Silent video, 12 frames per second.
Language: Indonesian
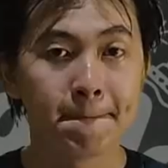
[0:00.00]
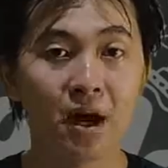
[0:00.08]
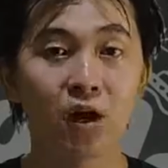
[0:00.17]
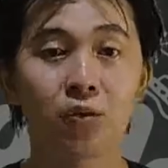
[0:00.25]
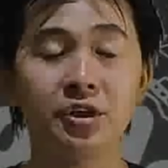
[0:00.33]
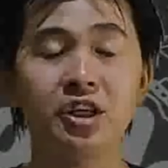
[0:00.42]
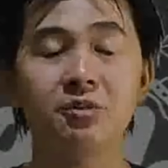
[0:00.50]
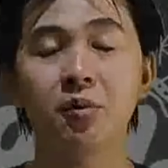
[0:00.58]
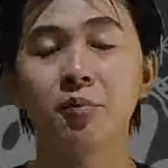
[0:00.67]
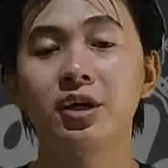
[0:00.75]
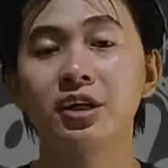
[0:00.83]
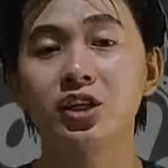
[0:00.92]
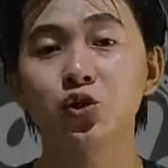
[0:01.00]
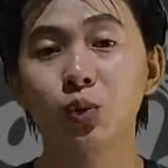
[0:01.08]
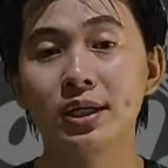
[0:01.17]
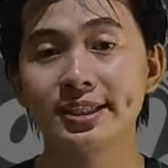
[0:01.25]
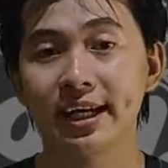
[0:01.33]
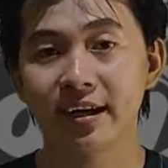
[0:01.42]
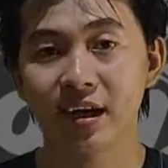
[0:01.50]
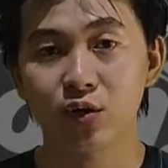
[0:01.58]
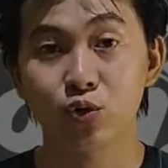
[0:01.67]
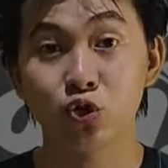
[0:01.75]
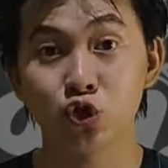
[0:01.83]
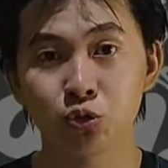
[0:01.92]
Makhluk ini memiliki dua
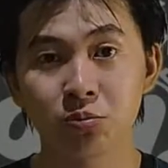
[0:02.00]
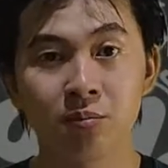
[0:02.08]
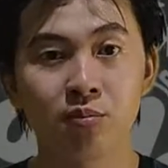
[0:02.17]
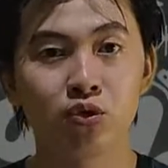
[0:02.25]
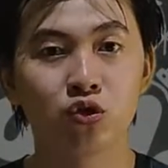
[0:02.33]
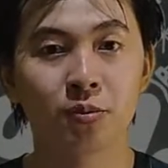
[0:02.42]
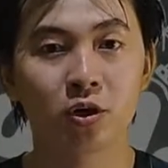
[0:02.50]
cara untuk membunuh